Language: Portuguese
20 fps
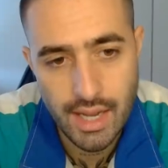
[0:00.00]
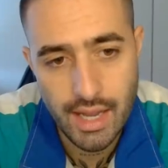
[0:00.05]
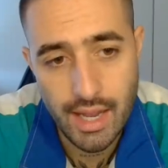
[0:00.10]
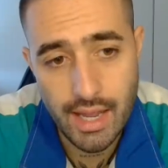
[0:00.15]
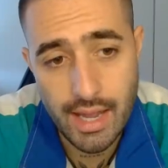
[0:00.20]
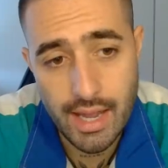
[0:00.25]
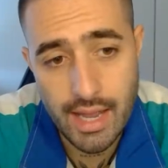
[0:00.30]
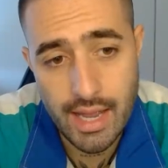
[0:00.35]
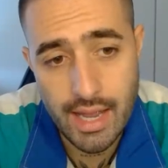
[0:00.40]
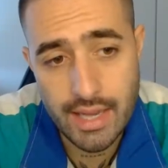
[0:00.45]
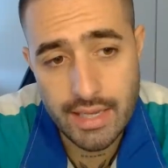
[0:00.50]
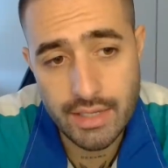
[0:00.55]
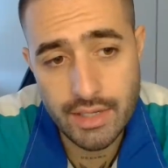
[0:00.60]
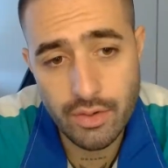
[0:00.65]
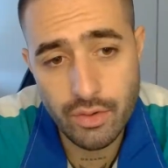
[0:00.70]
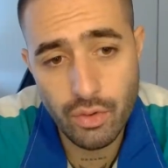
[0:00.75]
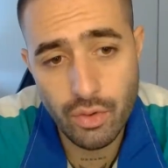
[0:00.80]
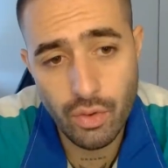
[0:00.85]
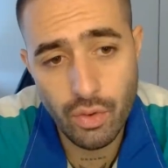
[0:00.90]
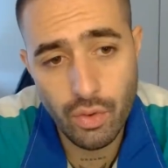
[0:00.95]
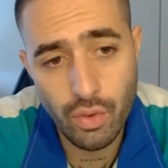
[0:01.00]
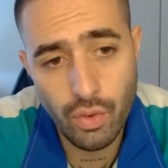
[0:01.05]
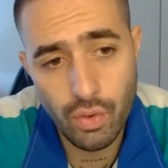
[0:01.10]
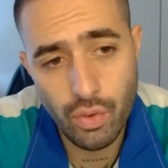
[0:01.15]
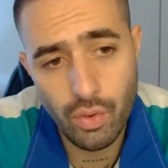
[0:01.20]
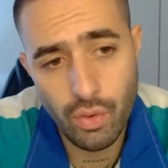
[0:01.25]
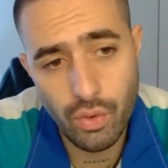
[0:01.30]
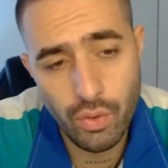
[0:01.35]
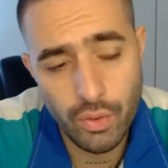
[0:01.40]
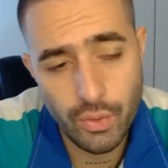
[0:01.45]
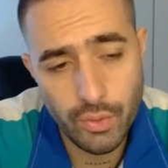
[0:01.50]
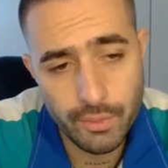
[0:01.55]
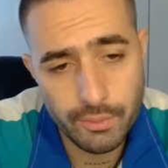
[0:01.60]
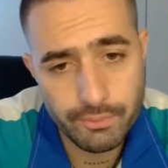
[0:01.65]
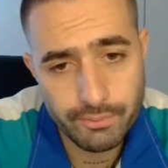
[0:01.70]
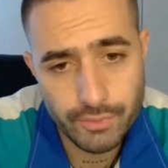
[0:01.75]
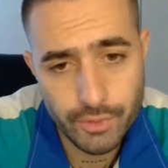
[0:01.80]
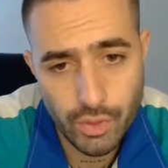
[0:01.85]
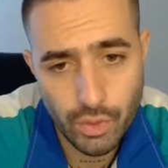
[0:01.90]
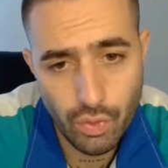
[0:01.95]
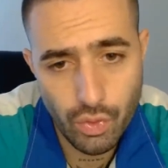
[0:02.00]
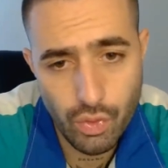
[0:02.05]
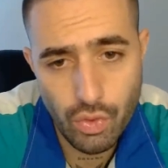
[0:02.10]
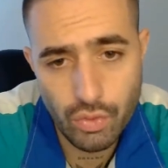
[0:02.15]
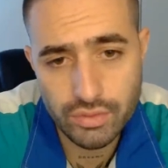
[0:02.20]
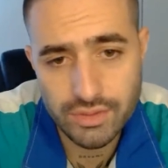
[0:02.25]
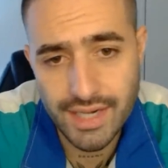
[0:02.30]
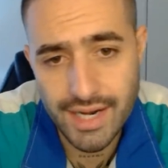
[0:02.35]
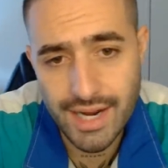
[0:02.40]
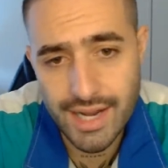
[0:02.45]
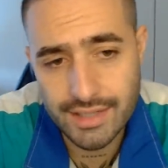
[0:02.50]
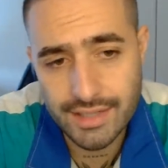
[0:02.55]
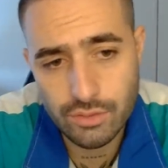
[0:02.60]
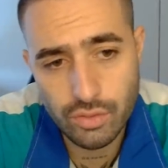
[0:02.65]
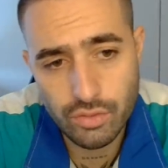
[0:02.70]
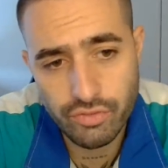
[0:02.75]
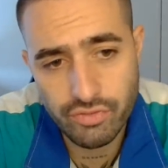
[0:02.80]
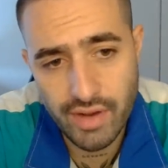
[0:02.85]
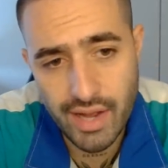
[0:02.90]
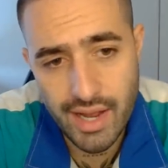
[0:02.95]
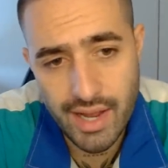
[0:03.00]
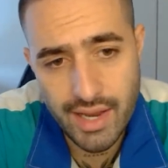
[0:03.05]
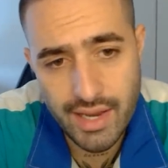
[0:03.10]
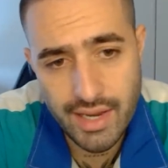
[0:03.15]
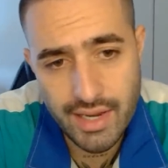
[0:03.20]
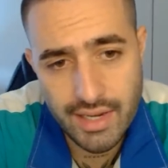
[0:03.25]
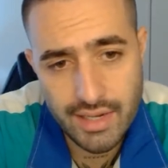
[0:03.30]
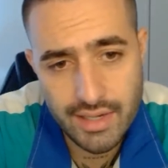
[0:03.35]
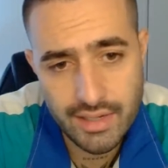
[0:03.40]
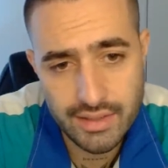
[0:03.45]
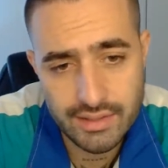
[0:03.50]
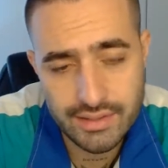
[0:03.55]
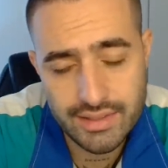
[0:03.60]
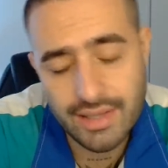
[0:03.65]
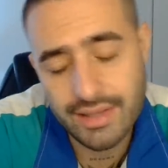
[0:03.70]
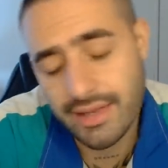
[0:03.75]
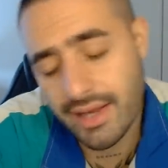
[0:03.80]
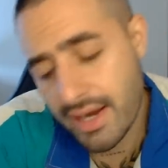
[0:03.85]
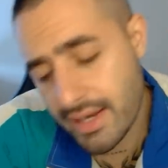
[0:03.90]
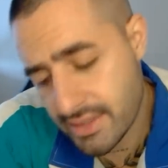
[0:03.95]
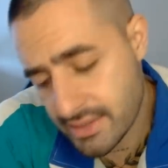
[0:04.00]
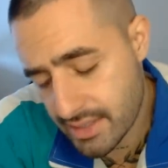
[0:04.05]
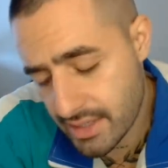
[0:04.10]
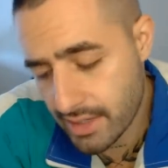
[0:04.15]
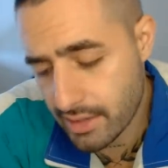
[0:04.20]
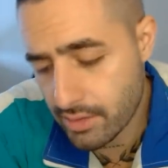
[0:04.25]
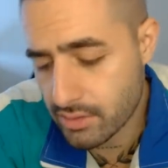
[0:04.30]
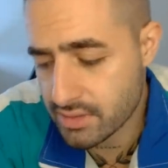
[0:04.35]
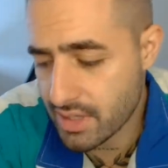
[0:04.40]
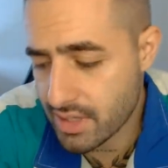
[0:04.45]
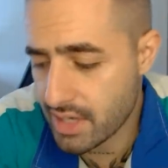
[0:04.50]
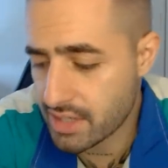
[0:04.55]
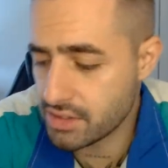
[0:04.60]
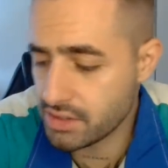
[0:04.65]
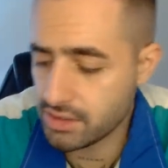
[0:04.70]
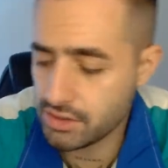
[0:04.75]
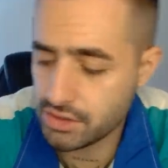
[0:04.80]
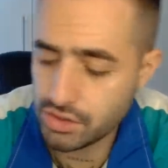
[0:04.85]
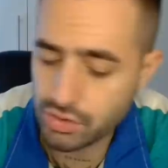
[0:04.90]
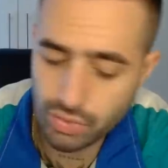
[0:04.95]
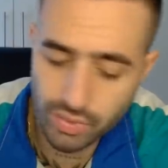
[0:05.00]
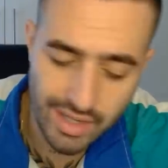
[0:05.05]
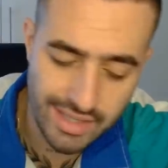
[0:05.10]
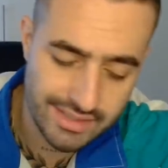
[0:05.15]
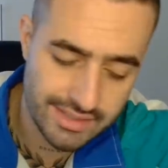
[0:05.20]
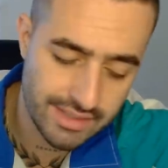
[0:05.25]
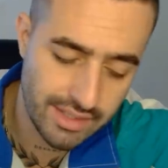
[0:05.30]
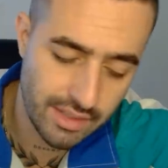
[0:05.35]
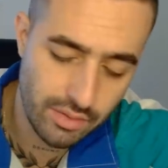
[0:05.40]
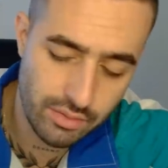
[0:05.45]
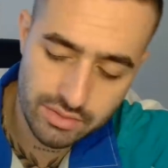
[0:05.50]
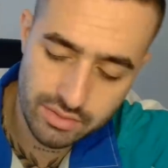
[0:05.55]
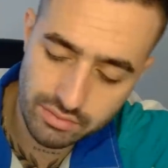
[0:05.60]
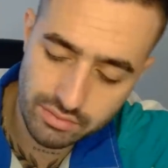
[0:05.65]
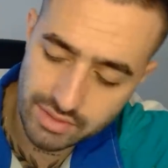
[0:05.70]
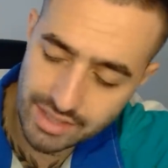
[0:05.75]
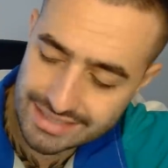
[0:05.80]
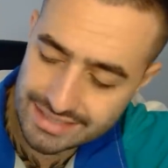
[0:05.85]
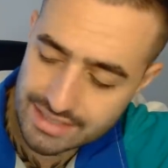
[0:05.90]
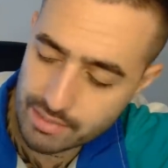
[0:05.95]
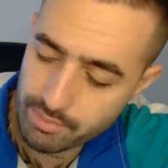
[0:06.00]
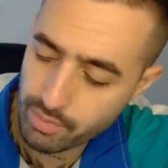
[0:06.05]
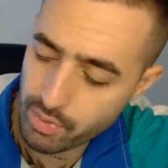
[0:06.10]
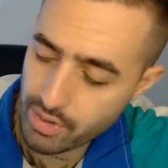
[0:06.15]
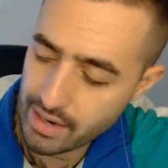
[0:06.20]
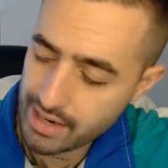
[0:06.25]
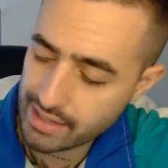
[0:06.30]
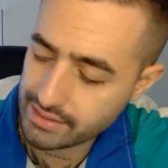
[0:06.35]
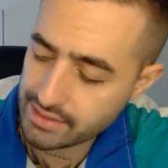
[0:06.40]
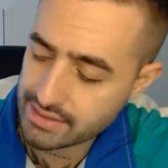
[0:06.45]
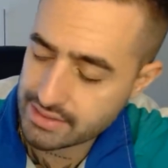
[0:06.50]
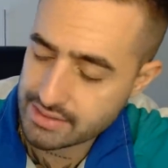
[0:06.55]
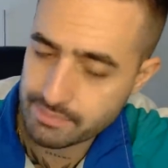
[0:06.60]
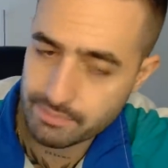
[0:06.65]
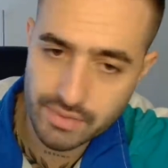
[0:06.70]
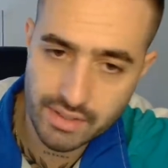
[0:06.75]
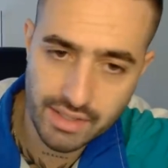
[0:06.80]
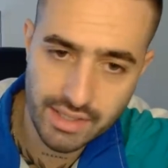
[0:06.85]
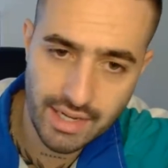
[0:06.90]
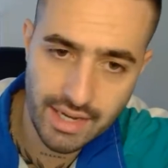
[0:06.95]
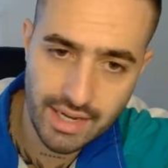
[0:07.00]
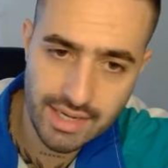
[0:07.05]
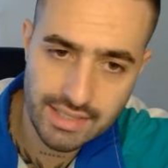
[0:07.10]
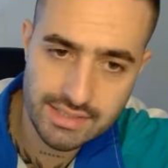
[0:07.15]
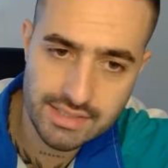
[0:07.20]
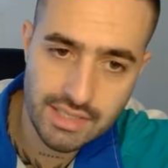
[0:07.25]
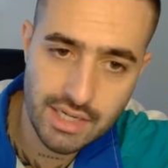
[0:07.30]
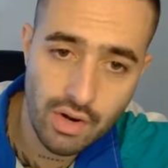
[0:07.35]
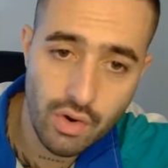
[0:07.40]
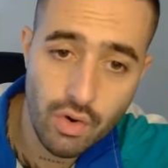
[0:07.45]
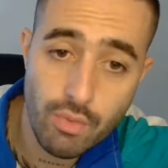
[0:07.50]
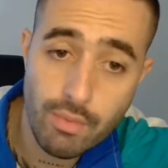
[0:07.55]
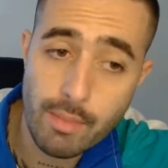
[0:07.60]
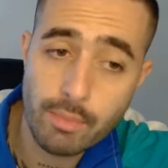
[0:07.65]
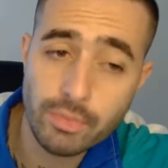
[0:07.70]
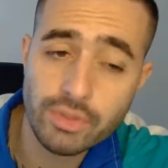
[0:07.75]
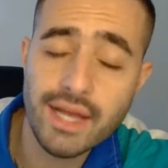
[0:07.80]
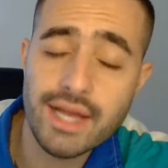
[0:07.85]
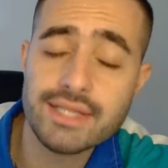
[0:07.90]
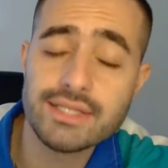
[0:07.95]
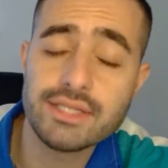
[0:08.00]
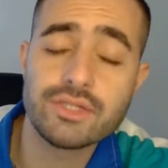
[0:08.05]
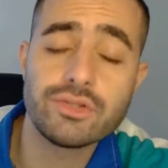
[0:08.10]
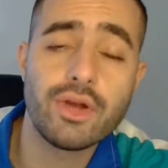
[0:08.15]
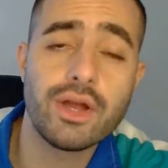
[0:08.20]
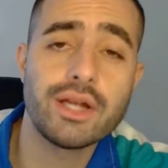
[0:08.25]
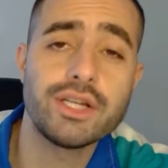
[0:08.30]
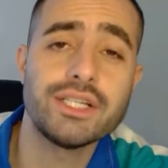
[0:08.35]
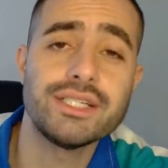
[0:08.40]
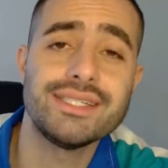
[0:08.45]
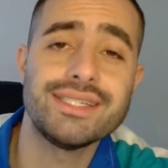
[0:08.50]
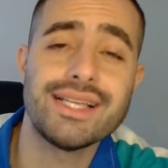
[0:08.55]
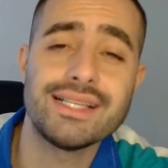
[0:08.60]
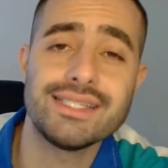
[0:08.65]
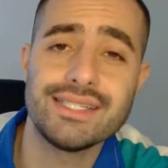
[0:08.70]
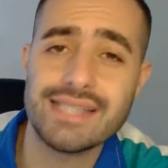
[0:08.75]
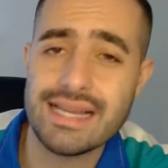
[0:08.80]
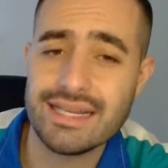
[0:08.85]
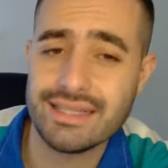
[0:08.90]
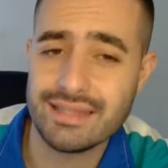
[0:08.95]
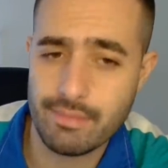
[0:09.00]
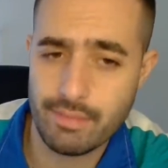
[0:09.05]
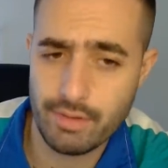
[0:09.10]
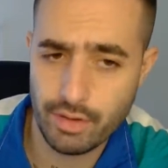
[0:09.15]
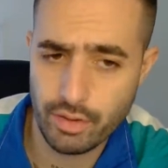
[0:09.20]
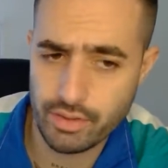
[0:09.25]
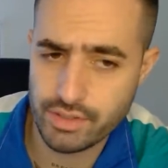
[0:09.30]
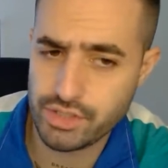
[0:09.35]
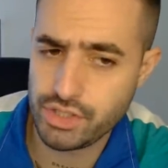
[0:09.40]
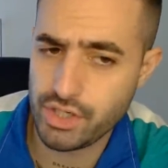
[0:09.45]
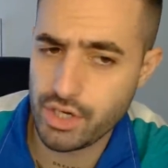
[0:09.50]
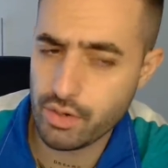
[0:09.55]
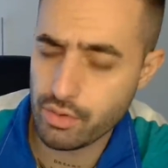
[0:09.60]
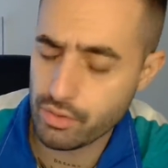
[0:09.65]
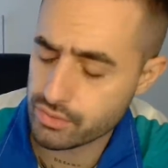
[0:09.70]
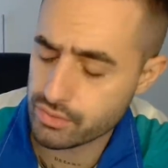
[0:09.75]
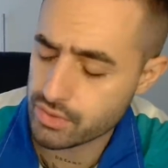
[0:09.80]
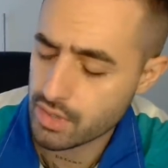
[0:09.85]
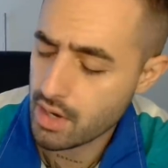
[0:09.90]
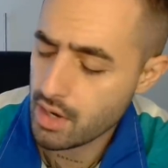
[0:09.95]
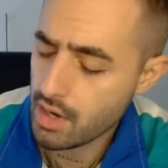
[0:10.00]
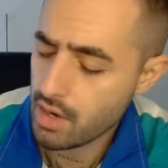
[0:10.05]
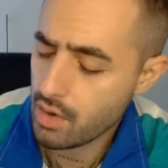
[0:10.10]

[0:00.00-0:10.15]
É, e o o contrato vai ter três anos né, de, de duração, são três temporadas que ele assina com uma multa rescisória de 60 milhões de euros,